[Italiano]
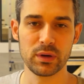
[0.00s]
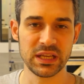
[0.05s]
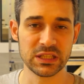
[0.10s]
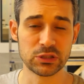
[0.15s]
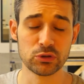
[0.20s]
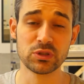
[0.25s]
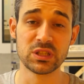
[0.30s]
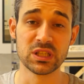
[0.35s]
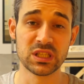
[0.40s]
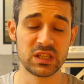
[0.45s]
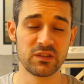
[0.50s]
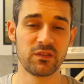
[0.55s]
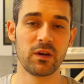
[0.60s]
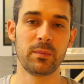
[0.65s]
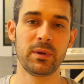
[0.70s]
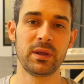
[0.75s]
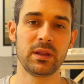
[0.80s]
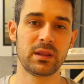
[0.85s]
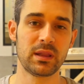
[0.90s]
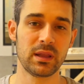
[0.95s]
e
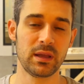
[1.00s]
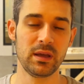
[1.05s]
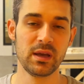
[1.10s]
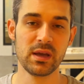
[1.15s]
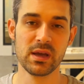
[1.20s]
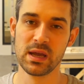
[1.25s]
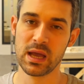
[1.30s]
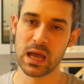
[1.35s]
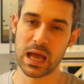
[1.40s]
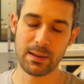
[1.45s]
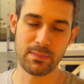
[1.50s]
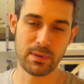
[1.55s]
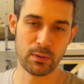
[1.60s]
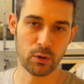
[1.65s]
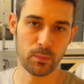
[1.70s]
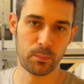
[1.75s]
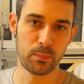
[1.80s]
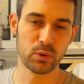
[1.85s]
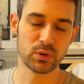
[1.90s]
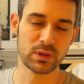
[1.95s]
successivamente
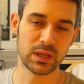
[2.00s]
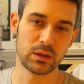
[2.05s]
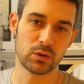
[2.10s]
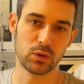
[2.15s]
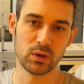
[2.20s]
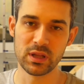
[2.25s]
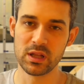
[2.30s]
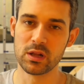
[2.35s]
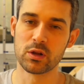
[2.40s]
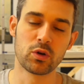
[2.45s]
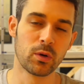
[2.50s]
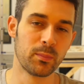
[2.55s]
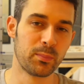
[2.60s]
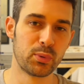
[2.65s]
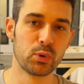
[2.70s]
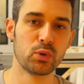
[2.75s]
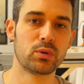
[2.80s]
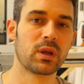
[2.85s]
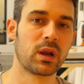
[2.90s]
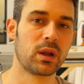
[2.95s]
abbiamo portato lì il
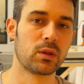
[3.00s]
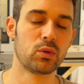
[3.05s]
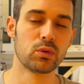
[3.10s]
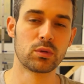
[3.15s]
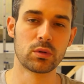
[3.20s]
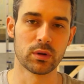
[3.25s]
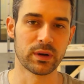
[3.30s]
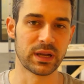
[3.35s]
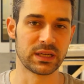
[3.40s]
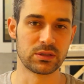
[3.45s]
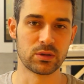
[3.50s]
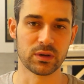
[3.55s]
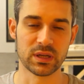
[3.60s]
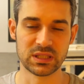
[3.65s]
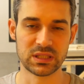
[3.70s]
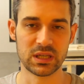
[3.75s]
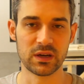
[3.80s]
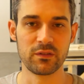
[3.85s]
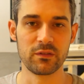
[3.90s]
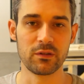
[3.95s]
computer e tutto il resto che
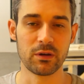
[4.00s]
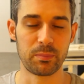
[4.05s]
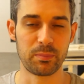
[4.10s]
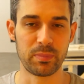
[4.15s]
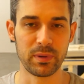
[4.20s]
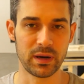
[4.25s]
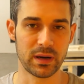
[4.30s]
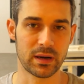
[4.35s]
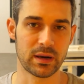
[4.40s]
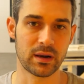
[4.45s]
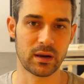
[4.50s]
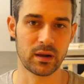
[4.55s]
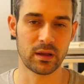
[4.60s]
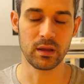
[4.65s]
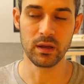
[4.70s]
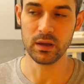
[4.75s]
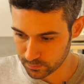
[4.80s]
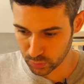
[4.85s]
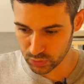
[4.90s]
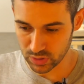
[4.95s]
serviva
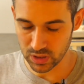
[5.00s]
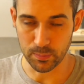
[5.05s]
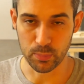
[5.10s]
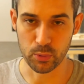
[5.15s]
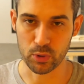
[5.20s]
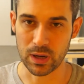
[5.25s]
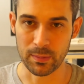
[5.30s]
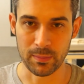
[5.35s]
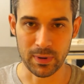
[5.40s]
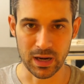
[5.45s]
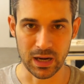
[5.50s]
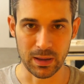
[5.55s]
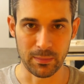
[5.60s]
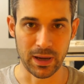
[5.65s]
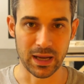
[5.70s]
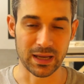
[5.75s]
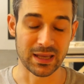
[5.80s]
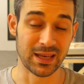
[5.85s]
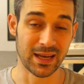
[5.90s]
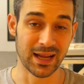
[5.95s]
per poter programmare la
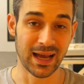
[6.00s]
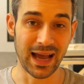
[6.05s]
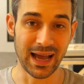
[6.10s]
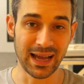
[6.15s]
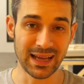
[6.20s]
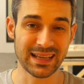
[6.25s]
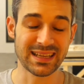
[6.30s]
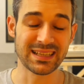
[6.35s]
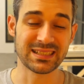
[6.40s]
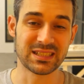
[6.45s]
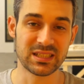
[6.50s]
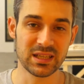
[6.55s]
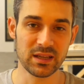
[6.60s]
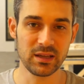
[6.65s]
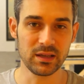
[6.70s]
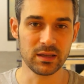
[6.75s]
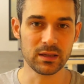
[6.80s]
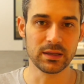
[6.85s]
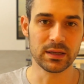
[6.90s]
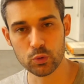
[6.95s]
macchina, anche
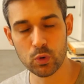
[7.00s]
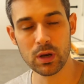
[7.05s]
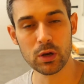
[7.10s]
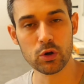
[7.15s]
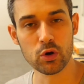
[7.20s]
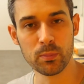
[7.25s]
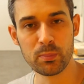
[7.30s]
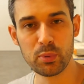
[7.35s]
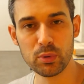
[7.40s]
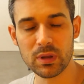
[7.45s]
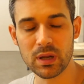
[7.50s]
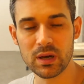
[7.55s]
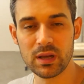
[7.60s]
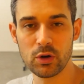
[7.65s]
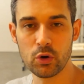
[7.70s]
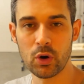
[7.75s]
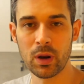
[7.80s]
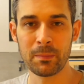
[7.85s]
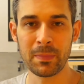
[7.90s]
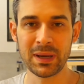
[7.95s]
se quel computer lì
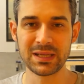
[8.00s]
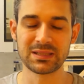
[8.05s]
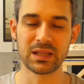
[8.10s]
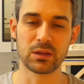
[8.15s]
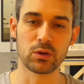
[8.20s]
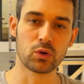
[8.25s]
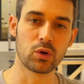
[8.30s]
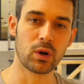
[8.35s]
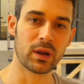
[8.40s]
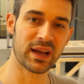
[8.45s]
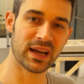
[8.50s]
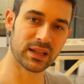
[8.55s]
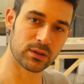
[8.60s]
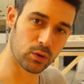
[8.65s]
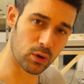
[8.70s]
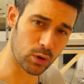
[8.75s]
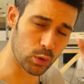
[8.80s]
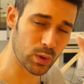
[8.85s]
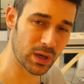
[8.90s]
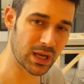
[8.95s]
non è mai stato
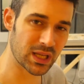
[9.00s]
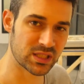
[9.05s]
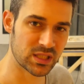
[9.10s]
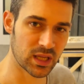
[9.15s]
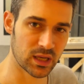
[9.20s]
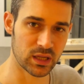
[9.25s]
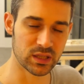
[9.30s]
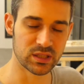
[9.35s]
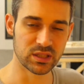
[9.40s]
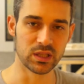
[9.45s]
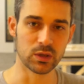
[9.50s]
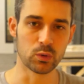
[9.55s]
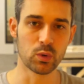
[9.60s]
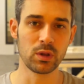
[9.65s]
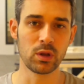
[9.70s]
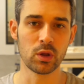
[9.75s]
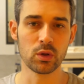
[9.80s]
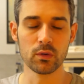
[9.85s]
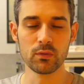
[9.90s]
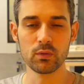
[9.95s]
collegato a quella CNC,
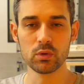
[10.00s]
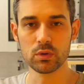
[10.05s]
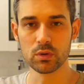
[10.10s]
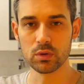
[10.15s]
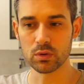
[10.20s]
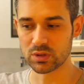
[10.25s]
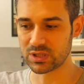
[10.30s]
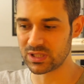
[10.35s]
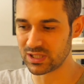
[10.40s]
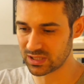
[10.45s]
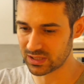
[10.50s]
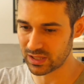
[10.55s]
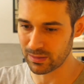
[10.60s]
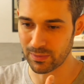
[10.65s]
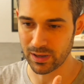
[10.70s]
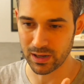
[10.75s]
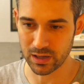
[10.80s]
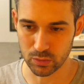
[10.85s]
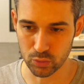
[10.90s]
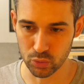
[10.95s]
quindi ho dovuto
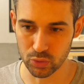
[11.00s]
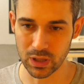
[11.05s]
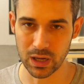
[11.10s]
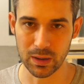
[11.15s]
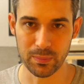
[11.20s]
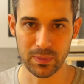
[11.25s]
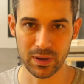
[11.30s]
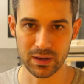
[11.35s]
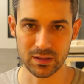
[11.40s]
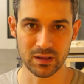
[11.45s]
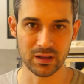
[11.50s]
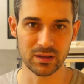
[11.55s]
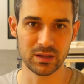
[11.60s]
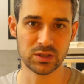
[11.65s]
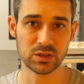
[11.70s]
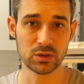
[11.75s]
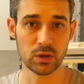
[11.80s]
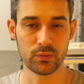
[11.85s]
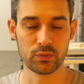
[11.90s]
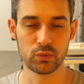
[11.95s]
sistemare tutta la parte di
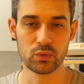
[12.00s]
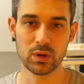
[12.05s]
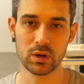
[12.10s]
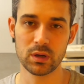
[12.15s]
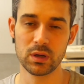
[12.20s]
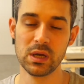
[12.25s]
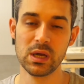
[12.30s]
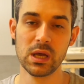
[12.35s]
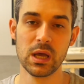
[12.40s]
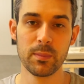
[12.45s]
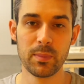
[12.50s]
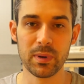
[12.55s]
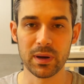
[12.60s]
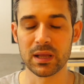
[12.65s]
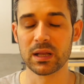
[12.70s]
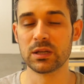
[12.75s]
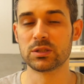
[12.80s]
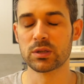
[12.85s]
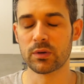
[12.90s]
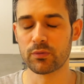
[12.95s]
software
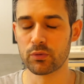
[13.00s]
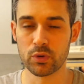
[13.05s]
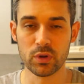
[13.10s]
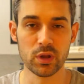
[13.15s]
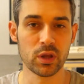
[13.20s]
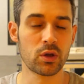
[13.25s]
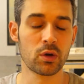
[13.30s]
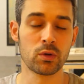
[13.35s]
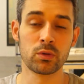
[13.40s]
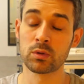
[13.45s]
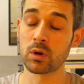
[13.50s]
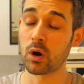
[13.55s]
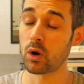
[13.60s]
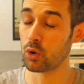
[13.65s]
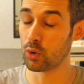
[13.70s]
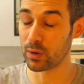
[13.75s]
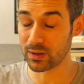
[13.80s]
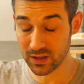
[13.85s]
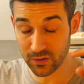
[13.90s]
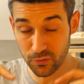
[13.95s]
perché il software di
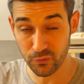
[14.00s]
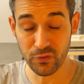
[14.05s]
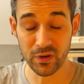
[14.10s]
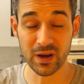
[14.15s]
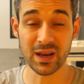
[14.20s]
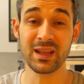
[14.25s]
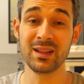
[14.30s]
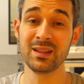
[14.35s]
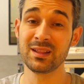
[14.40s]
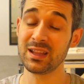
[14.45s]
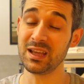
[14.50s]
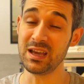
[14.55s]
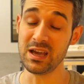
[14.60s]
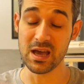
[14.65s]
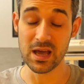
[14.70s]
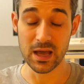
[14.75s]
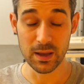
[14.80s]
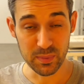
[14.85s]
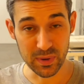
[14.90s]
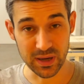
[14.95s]
controllo è differente
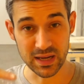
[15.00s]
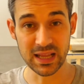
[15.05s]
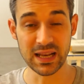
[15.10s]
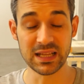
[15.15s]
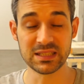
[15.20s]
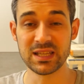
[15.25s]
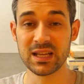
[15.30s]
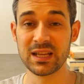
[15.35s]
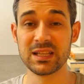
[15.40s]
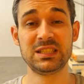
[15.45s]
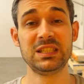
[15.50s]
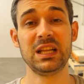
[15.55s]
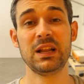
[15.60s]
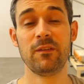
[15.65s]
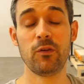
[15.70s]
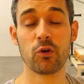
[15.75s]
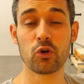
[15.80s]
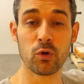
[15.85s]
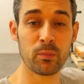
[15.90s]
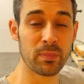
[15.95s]
perché la CNC
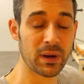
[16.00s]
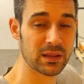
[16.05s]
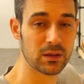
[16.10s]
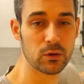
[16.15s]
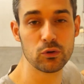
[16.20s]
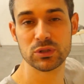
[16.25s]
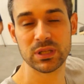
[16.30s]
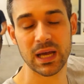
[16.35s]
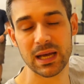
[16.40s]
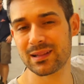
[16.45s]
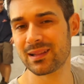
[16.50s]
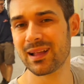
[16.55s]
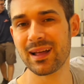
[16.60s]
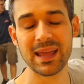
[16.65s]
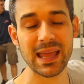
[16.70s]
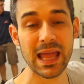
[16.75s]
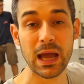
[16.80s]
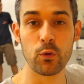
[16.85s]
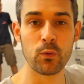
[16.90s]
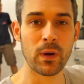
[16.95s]
l'avevo comprata usata
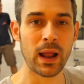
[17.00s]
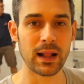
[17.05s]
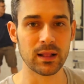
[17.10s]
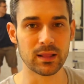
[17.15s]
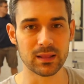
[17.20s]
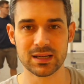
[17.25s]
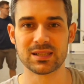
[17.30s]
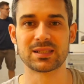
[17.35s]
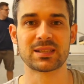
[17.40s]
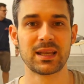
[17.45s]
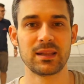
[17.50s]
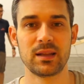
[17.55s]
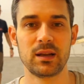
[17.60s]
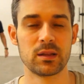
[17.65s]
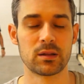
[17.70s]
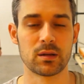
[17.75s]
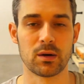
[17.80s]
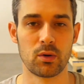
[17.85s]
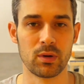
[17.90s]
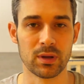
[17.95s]
e ha un'altra scheda
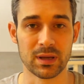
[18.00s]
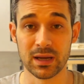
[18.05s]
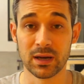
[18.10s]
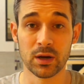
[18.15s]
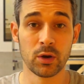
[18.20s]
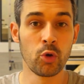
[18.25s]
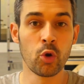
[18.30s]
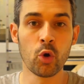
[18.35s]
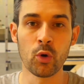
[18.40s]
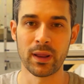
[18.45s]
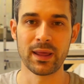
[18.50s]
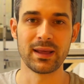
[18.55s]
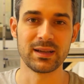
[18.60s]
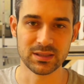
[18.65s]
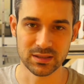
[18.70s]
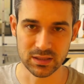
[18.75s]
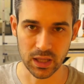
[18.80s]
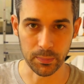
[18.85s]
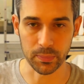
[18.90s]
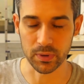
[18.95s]
elettronica, non è
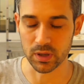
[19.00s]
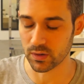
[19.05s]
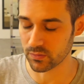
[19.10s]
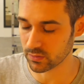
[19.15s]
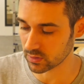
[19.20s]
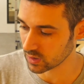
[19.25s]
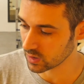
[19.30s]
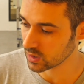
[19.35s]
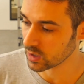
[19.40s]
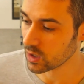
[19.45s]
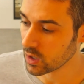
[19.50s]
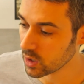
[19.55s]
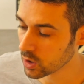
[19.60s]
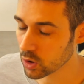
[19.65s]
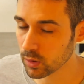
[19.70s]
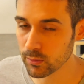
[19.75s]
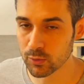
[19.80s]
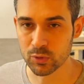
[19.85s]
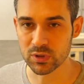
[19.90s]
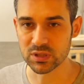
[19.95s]
Stepcraft.
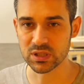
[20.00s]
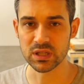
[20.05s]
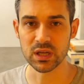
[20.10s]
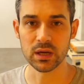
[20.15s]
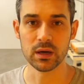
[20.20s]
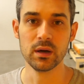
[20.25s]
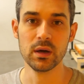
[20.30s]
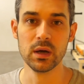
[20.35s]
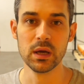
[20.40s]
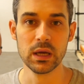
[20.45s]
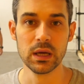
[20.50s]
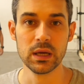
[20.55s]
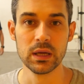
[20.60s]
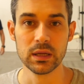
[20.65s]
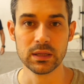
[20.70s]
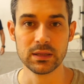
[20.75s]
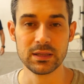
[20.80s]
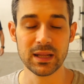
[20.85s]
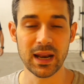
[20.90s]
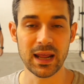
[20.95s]
Comunque sia,
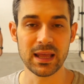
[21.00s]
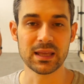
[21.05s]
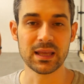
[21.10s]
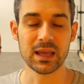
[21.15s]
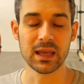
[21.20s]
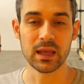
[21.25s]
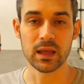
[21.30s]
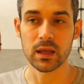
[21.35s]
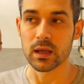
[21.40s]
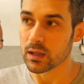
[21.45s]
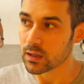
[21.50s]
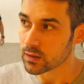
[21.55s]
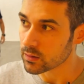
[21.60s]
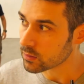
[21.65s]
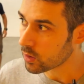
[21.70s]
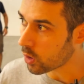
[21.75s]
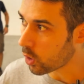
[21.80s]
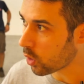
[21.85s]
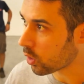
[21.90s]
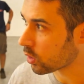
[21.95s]
direi che
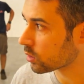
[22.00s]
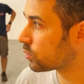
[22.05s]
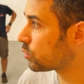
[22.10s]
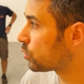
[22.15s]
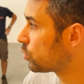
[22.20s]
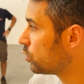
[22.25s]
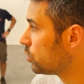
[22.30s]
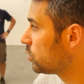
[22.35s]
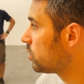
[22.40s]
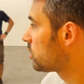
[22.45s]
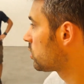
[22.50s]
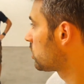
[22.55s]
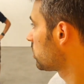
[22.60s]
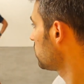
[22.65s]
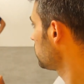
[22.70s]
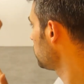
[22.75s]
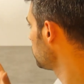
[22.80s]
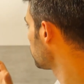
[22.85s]
ho tutto